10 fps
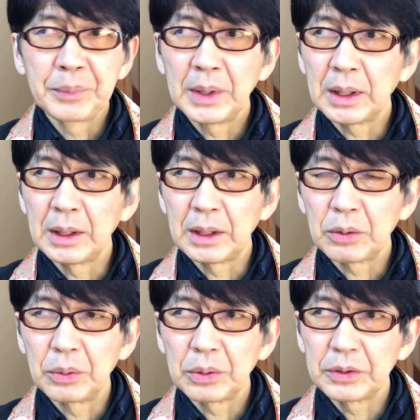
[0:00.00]
だから
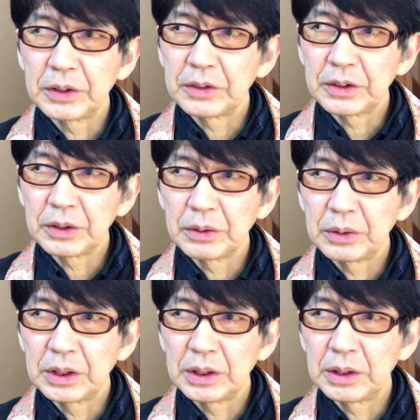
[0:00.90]
高校卒
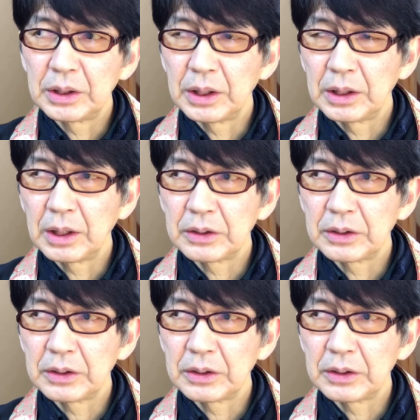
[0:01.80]
業して